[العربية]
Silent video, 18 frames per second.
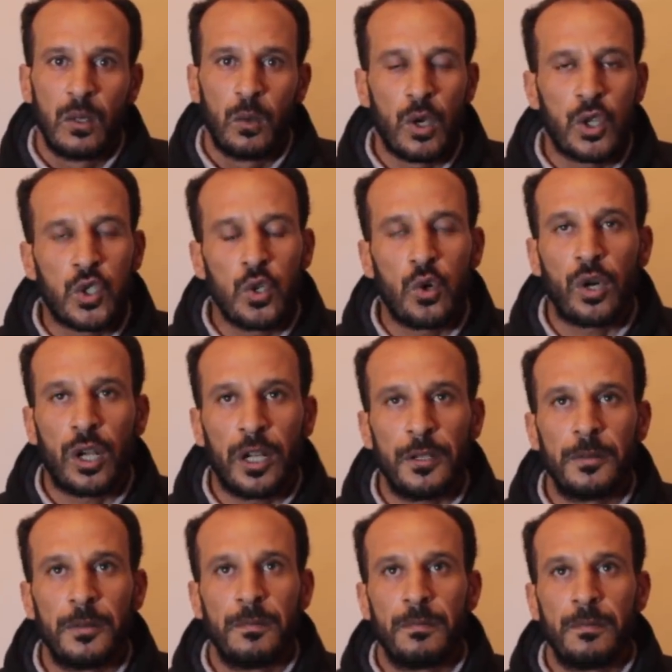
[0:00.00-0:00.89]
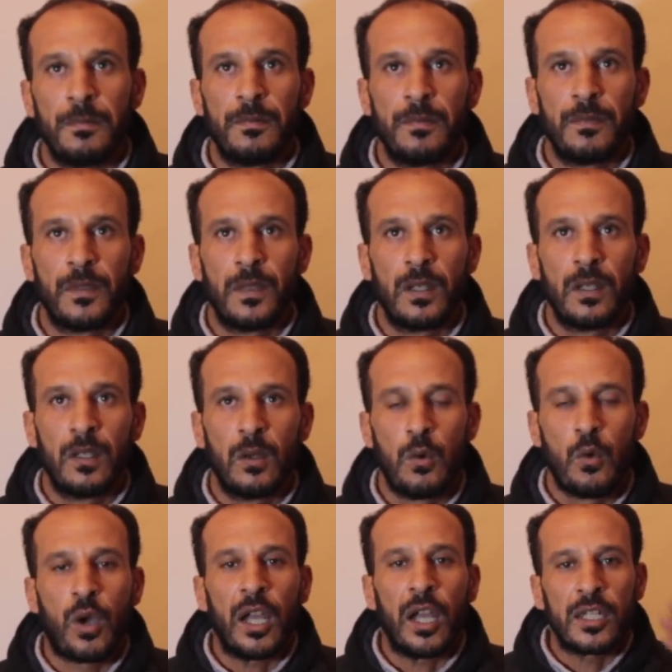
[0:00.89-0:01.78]
وشكرا
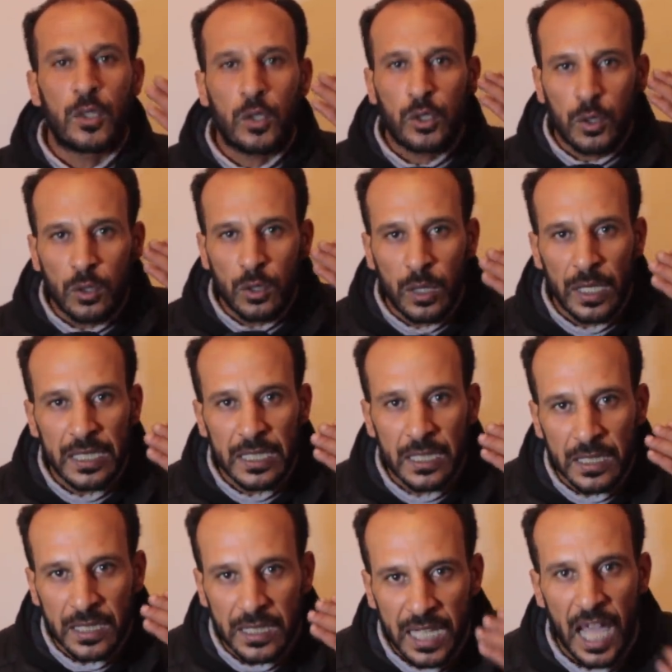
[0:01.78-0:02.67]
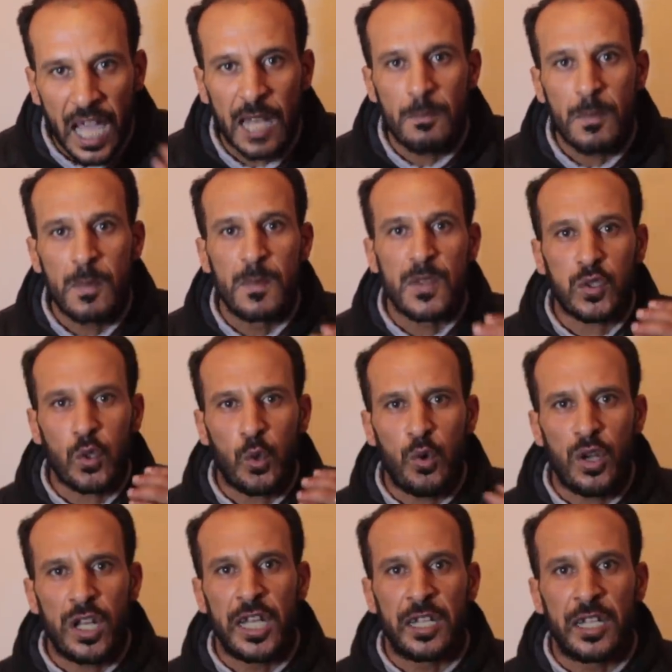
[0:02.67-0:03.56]
وكنت كنطالب من
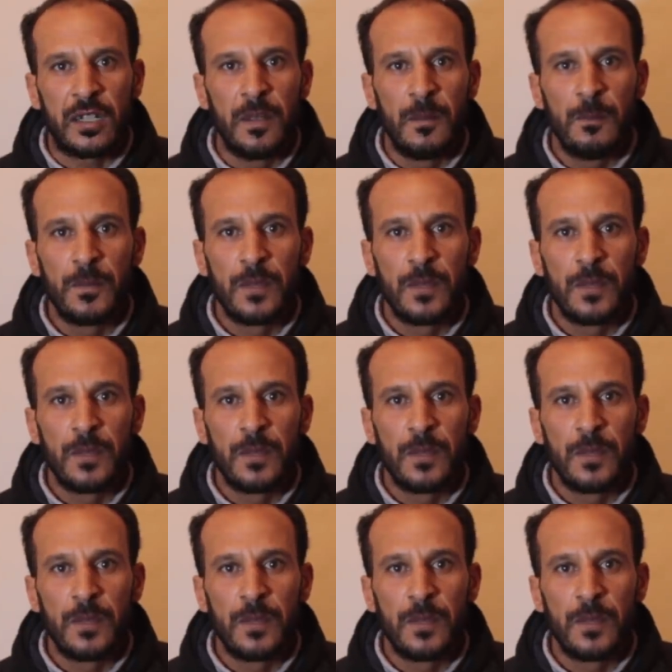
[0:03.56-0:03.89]
المسؤولين